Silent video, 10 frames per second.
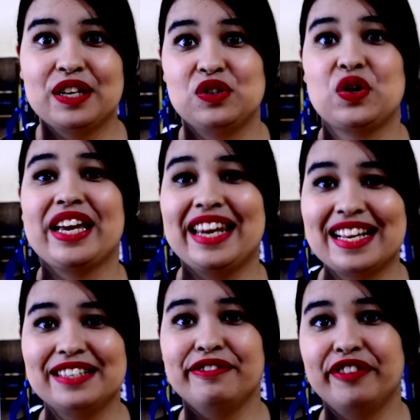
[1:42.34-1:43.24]
nisso, só que
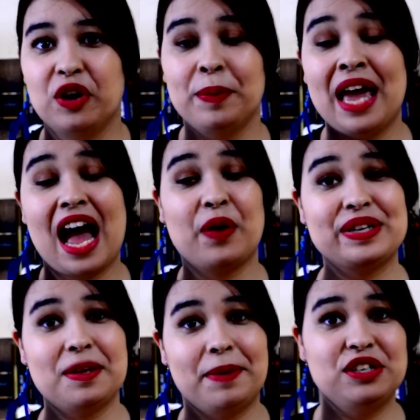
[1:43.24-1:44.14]
nesse filme a
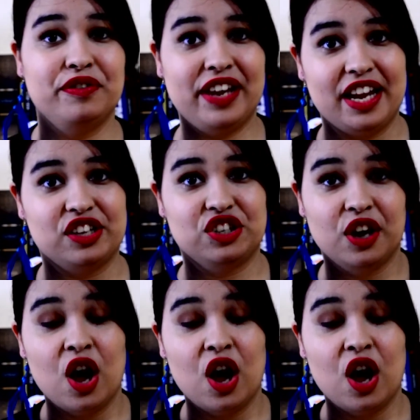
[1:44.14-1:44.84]
coisa é bem diferente.